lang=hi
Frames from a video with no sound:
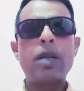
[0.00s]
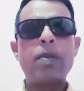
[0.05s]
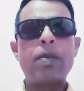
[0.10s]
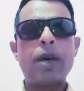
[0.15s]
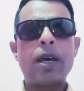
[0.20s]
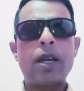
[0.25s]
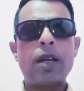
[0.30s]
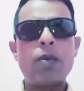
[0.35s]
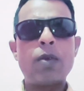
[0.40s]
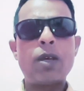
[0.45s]
मिल
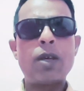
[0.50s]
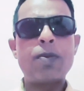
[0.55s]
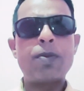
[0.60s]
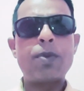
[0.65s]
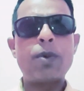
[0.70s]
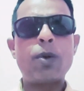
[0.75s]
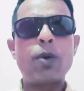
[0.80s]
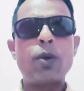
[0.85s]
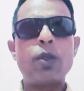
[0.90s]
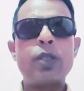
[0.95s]
पा रहा हूँ
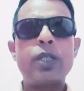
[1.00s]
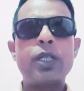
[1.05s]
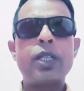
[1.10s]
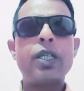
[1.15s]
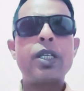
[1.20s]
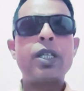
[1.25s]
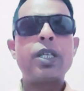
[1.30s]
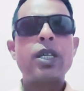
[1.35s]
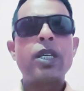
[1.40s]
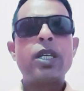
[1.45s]
आप लोगों
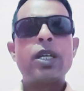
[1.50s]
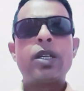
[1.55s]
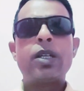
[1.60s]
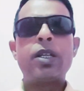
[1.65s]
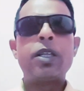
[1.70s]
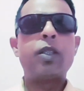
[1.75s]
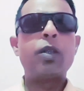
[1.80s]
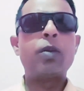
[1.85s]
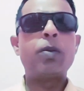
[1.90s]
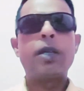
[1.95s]
से
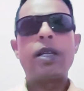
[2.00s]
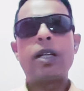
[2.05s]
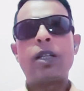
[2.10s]
नहीं तो